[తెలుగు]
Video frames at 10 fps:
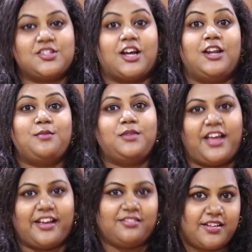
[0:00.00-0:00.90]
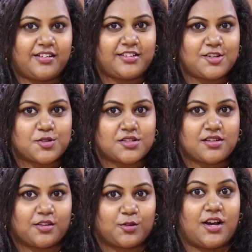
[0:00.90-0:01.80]
చాలామంది యంగ్ డైరెక్టర్స్
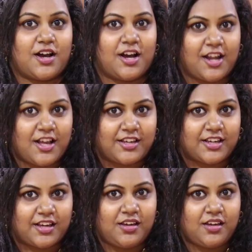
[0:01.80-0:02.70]
వస్తున్నారు అలాగే